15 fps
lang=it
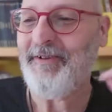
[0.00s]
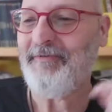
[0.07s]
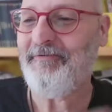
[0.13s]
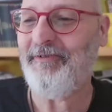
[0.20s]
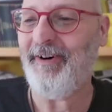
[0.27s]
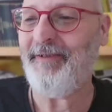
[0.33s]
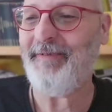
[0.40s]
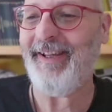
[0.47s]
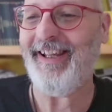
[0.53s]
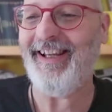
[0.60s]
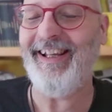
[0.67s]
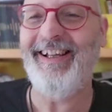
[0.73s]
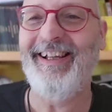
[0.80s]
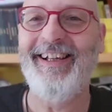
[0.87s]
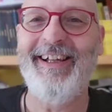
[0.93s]
Va
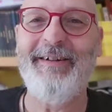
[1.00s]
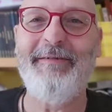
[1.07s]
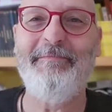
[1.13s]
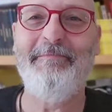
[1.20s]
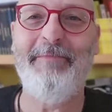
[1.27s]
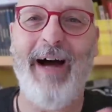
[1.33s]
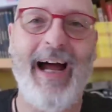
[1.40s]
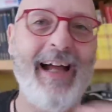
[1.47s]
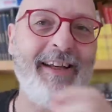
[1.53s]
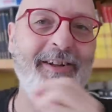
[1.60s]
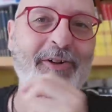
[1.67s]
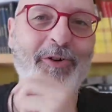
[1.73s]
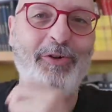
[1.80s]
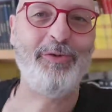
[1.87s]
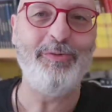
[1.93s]
bene,
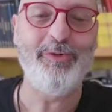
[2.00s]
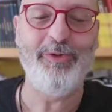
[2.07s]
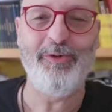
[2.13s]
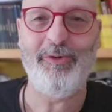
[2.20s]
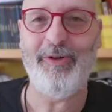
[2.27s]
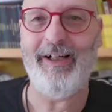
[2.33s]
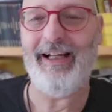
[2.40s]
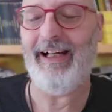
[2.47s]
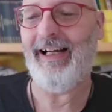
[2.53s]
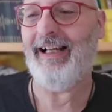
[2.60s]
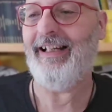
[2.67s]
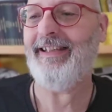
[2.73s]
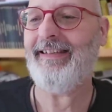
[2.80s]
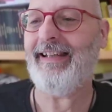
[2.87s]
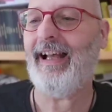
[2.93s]
bando comunque
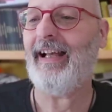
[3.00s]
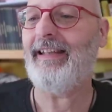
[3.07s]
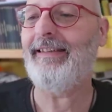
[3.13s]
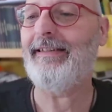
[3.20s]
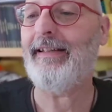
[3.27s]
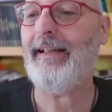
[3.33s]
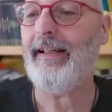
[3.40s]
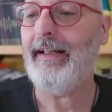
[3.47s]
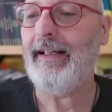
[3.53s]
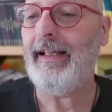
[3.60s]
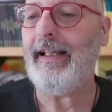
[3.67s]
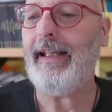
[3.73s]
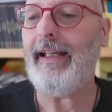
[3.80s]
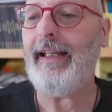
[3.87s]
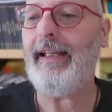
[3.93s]
alle ciance
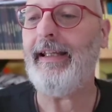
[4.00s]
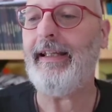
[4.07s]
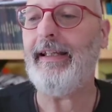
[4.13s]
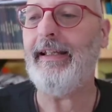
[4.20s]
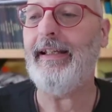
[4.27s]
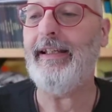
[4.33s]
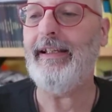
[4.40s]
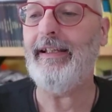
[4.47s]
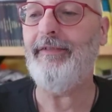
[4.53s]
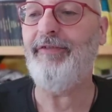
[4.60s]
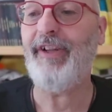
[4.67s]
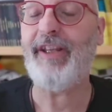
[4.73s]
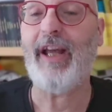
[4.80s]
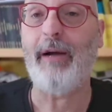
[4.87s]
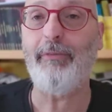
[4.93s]
e, e
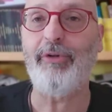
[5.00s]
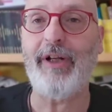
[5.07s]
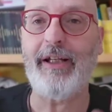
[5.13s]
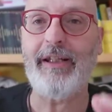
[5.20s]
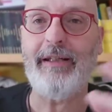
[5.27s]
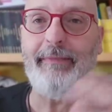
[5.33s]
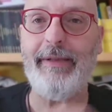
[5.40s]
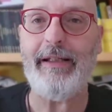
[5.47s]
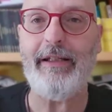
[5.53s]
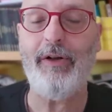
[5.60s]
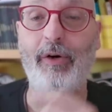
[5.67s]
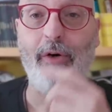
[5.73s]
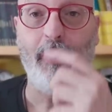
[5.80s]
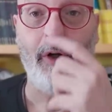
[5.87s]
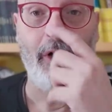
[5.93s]
vediamo un
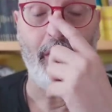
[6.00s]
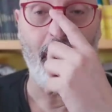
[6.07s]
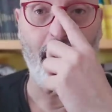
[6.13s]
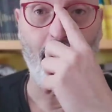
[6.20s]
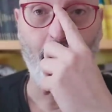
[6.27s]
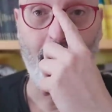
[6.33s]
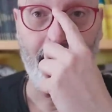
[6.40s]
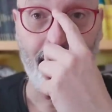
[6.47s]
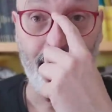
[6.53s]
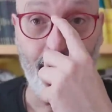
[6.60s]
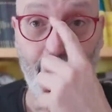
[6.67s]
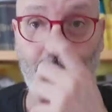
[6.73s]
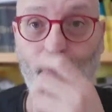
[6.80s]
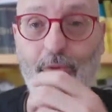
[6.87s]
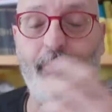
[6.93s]
attimino eh, quali
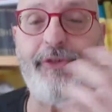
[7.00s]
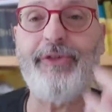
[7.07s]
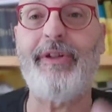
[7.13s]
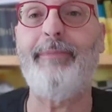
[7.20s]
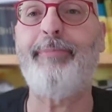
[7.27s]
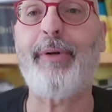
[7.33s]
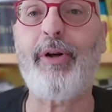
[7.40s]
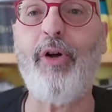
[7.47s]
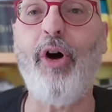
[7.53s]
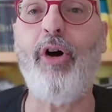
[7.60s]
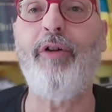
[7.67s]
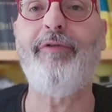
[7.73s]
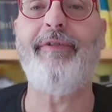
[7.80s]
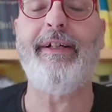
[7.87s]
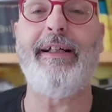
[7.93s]
sono queste
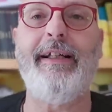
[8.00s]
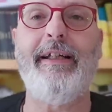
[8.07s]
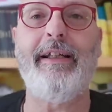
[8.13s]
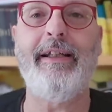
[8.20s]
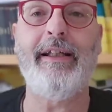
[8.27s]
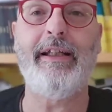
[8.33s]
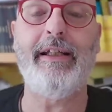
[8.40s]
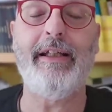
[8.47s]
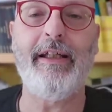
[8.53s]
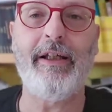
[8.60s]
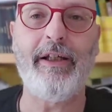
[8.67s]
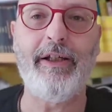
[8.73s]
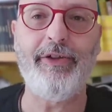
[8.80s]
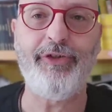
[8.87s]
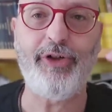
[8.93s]
prove
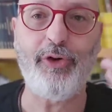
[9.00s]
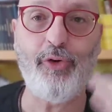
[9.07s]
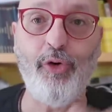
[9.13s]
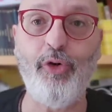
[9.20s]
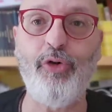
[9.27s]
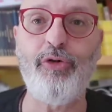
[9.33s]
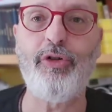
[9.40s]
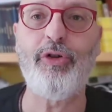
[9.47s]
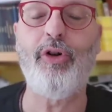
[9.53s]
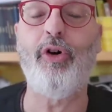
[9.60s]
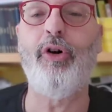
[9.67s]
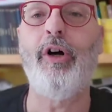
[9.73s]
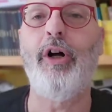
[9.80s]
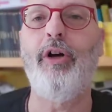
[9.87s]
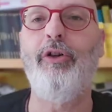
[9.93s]
e, e
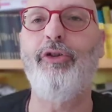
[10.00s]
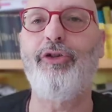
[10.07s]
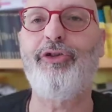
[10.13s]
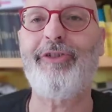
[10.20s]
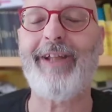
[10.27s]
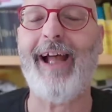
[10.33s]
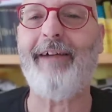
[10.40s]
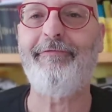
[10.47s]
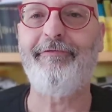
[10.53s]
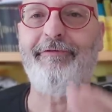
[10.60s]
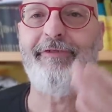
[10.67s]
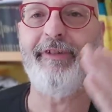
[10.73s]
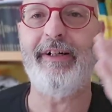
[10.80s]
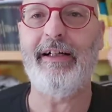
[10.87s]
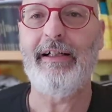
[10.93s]
secondo lo
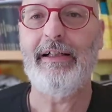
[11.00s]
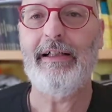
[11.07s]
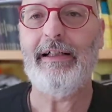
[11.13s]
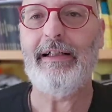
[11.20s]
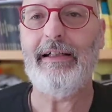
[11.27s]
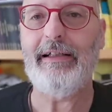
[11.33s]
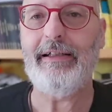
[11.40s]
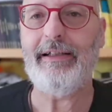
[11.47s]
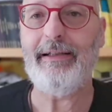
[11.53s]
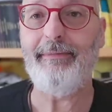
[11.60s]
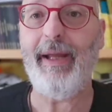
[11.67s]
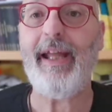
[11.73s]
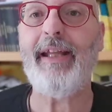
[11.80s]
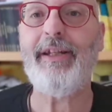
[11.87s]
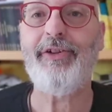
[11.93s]
staff eh, di
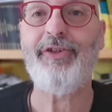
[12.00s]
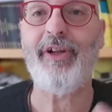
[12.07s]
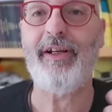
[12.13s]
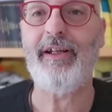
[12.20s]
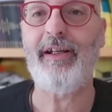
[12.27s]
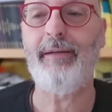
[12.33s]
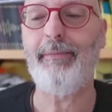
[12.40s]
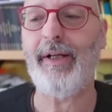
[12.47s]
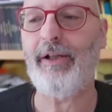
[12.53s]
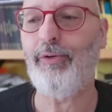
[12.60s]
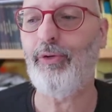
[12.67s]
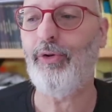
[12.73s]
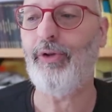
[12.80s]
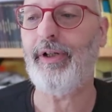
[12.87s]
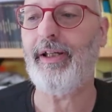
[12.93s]
medici e
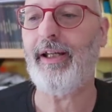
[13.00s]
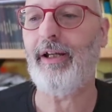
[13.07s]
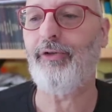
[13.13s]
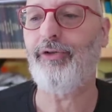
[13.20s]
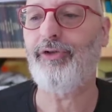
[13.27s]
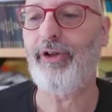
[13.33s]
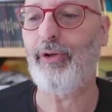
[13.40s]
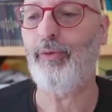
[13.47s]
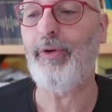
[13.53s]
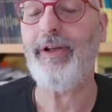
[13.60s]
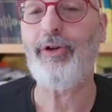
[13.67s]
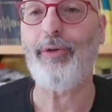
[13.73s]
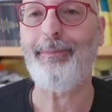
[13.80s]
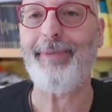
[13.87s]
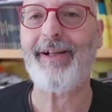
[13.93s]
rinimatori che hanno
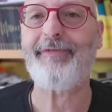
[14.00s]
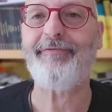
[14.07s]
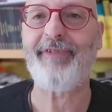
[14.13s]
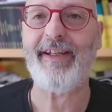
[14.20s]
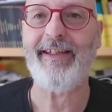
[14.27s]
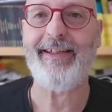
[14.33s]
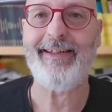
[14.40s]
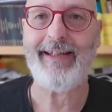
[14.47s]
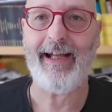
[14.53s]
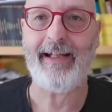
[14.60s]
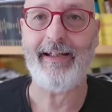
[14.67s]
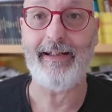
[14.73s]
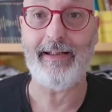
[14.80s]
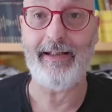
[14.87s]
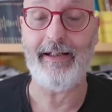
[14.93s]
seguito per
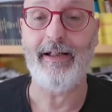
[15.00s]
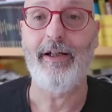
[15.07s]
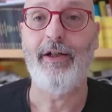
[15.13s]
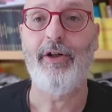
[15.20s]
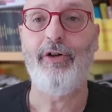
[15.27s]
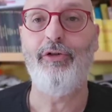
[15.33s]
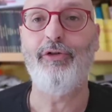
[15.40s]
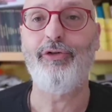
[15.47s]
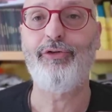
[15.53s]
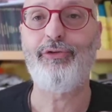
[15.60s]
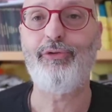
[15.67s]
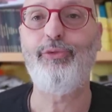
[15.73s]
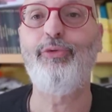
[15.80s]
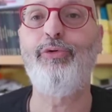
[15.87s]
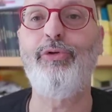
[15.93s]
vent'anni lo
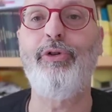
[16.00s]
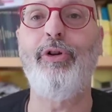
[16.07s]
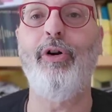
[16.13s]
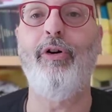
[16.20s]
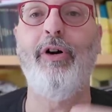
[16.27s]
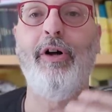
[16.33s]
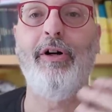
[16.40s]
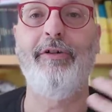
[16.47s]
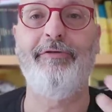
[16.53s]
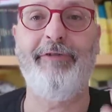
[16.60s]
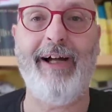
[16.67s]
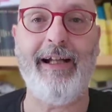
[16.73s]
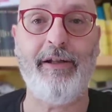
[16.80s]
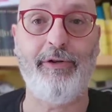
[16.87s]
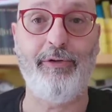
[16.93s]
studio
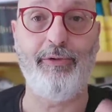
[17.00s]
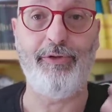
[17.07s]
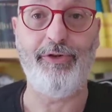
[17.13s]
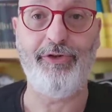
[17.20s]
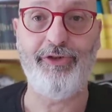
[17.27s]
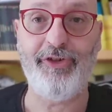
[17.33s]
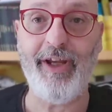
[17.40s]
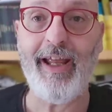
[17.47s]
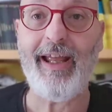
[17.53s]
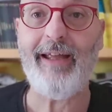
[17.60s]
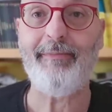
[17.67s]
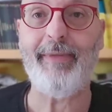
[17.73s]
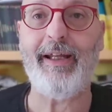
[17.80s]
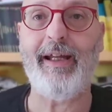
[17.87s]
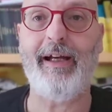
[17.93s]
fatto
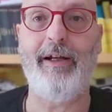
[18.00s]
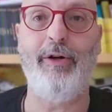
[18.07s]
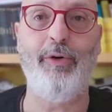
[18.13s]
insieme al